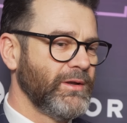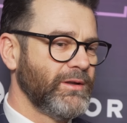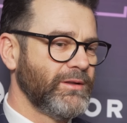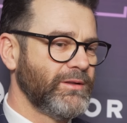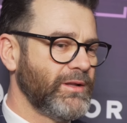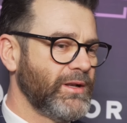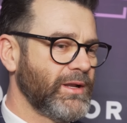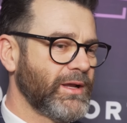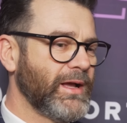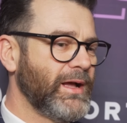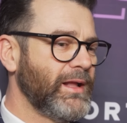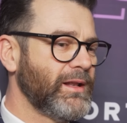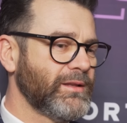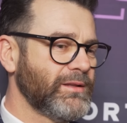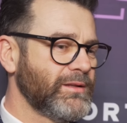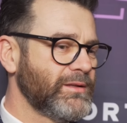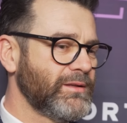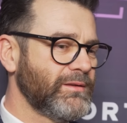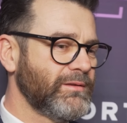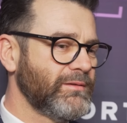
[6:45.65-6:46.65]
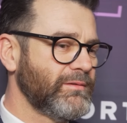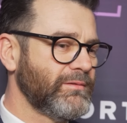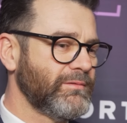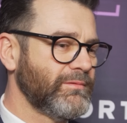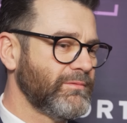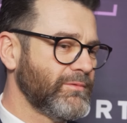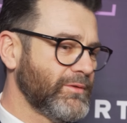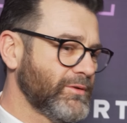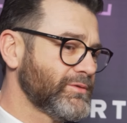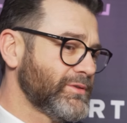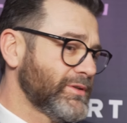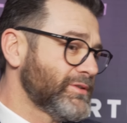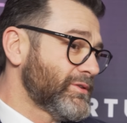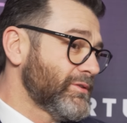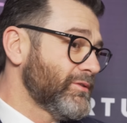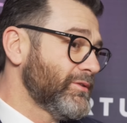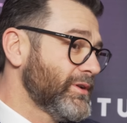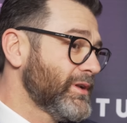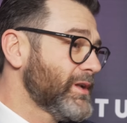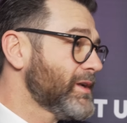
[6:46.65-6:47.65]
nielegalny, no ze
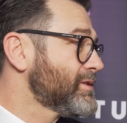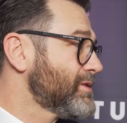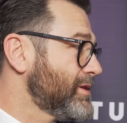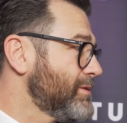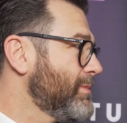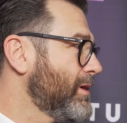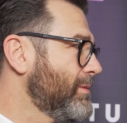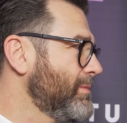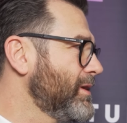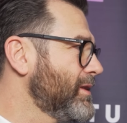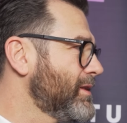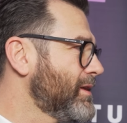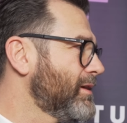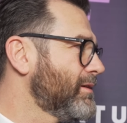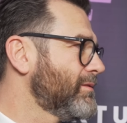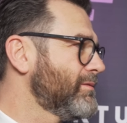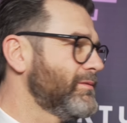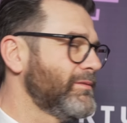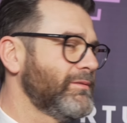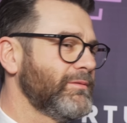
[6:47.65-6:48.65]
strony raczej Mameda,